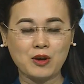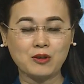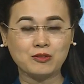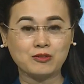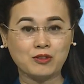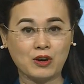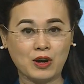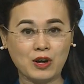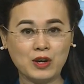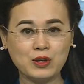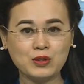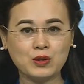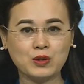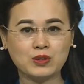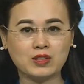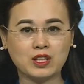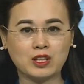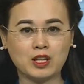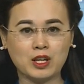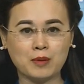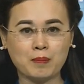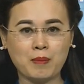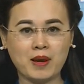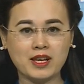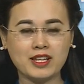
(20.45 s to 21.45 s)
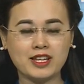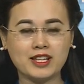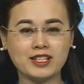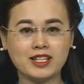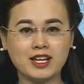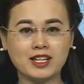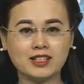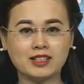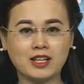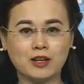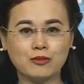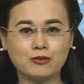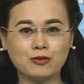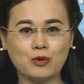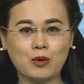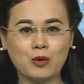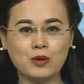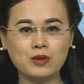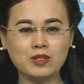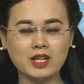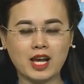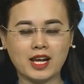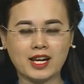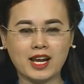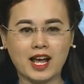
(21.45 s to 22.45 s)
Phó Chủ tịch Ủy ban nhân dân thành phố
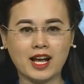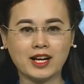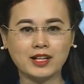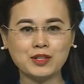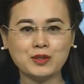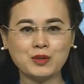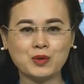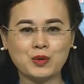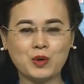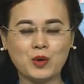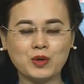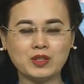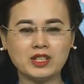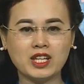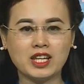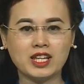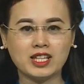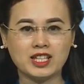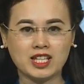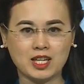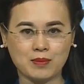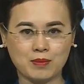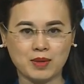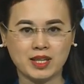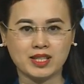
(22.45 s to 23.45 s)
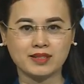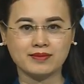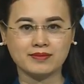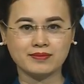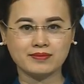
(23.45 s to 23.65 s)
Đà Nẵng Ngô Thị Kim Biên.